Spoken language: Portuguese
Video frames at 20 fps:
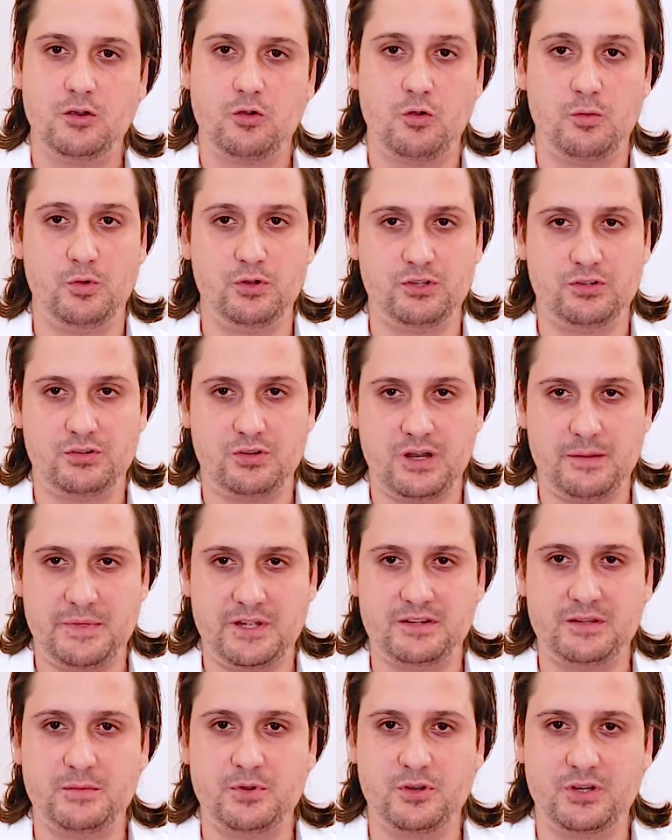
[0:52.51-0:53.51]
com
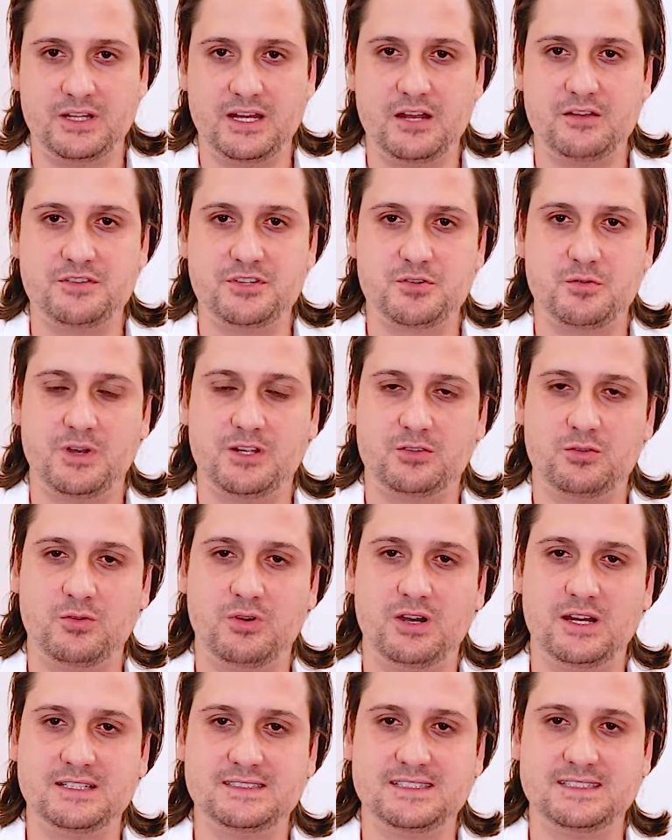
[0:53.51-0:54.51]
monitoramento embrionário 24
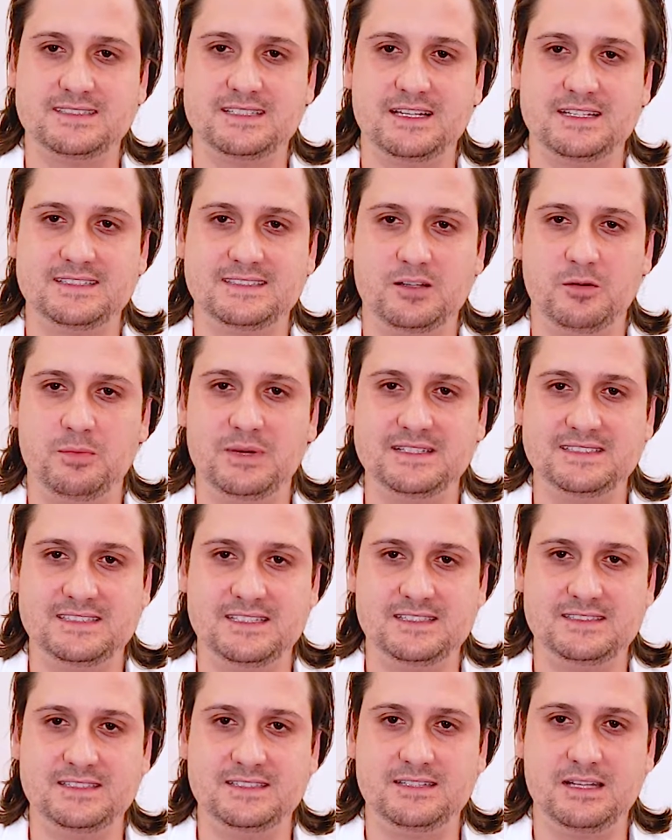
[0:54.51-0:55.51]
horas, a seleção
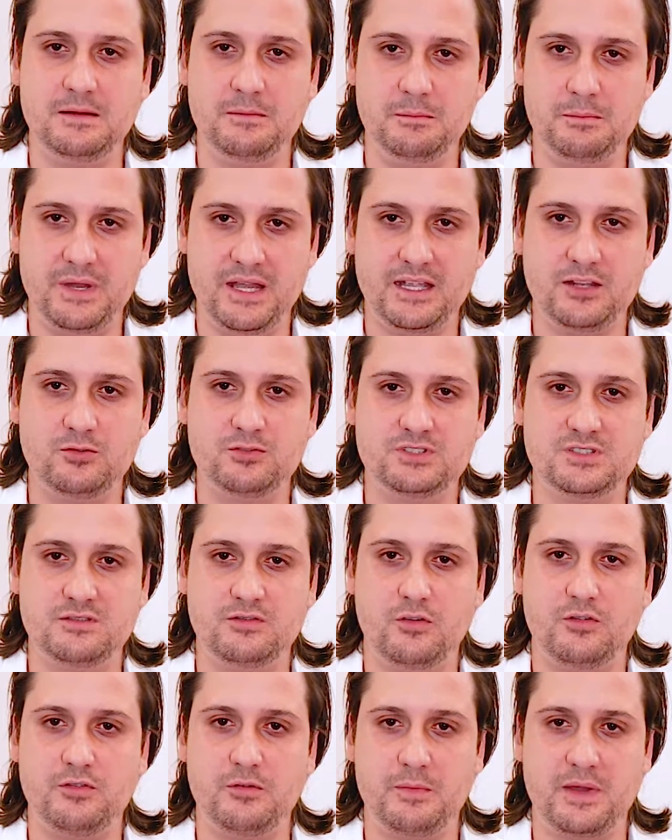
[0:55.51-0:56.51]
baseia-se também no
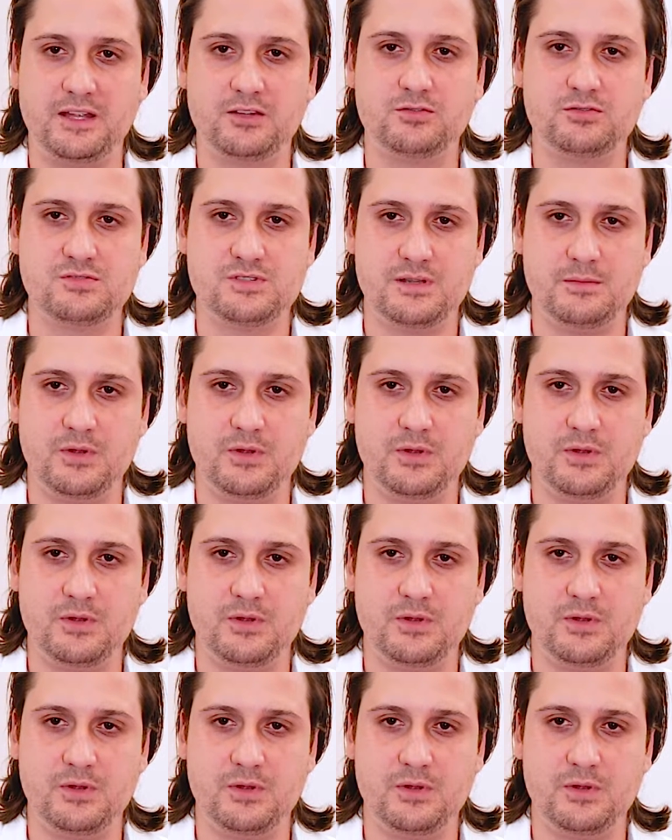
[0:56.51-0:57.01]
desenvolvimento dos